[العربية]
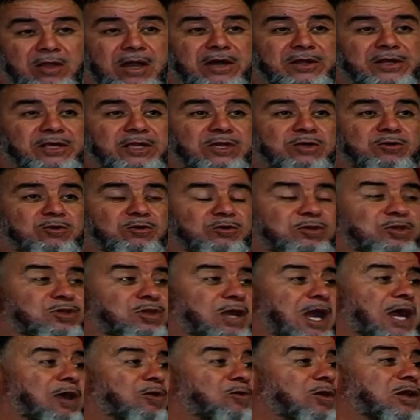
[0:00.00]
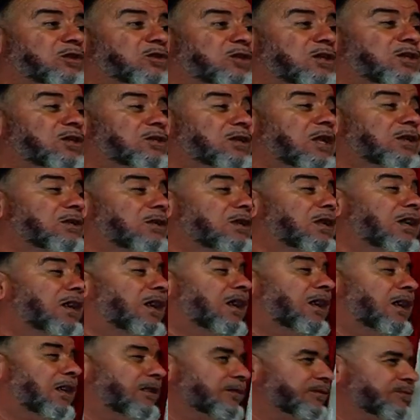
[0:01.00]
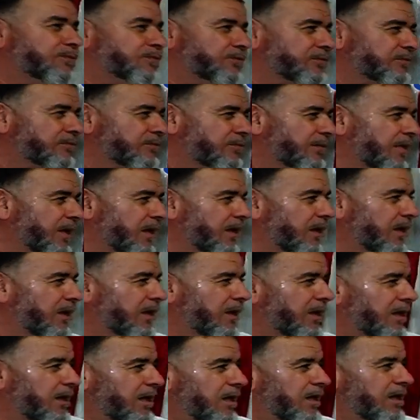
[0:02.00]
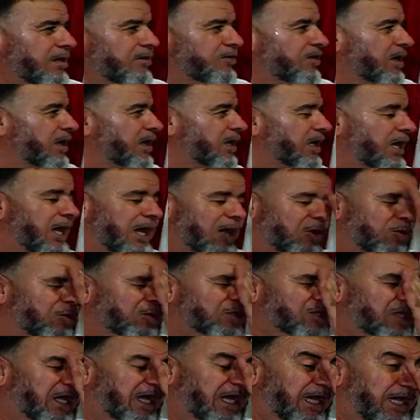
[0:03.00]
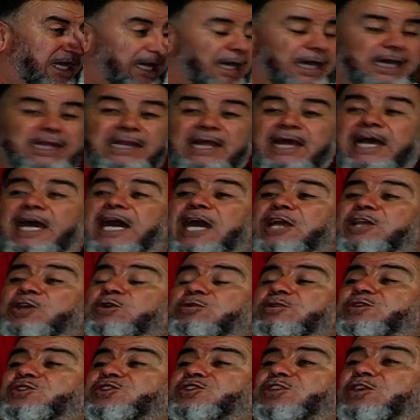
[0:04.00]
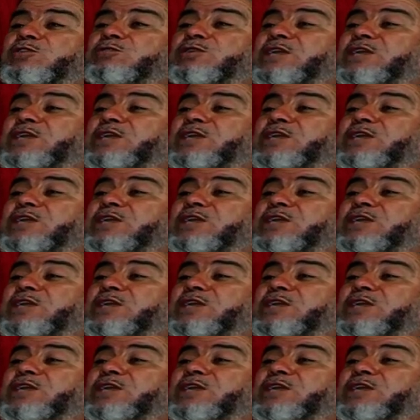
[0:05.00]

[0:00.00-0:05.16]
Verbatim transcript: طريق الدعوه الى الله فالله تعالى ينزل